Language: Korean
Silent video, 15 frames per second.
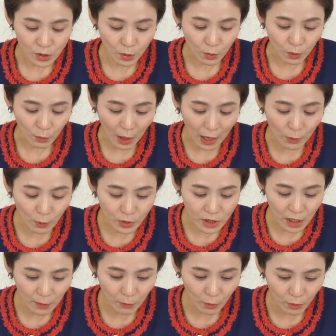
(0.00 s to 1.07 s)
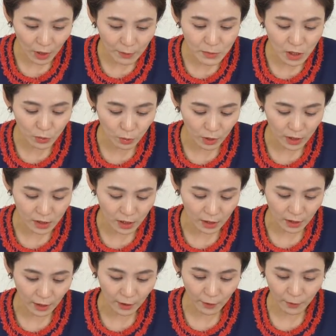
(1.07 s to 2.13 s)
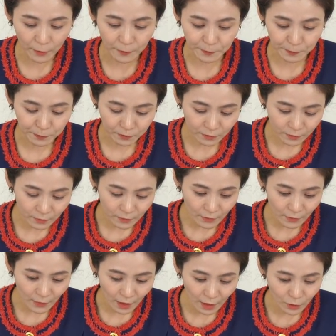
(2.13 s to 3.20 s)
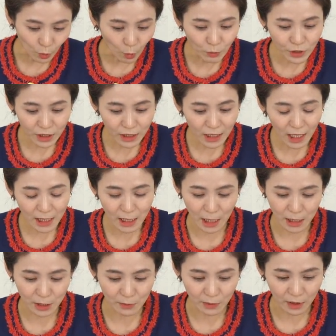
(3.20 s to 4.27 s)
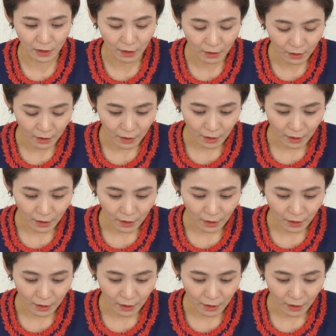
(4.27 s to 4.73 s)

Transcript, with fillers: 저 광고창 보고 깜짝 놀랐잖아요. 너무 신기하지 않습니까?